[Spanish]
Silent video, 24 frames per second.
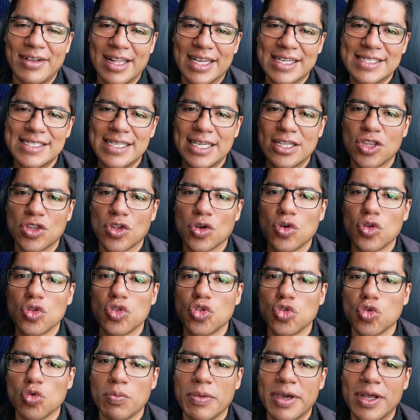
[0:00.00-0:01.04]
el asiento
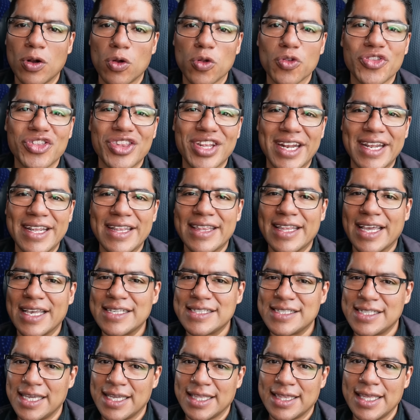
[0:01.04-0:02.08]
número
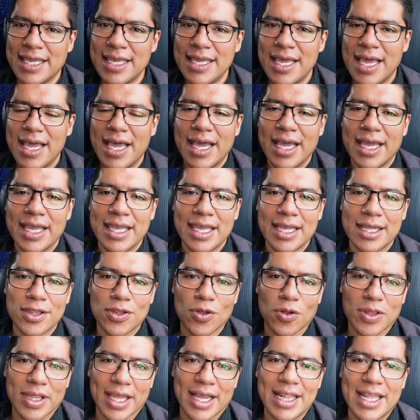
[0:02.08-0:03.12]
37 y en
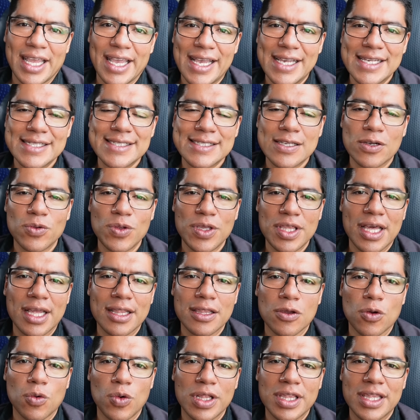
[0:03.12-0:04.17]
total esta unidad
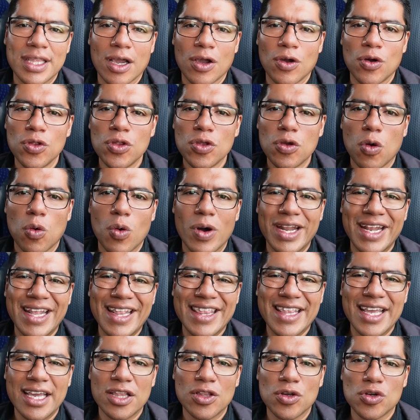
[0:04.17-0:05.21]
cuenta con
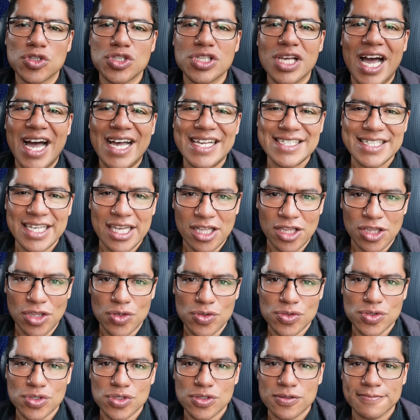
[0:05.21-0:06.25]
42
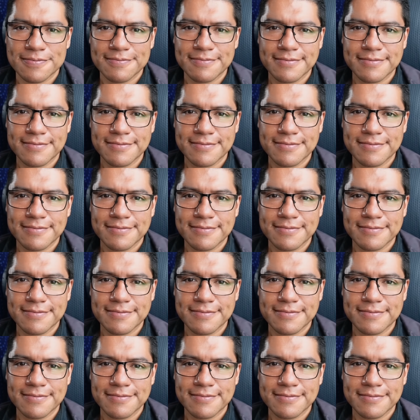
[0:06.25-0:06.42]
asientos.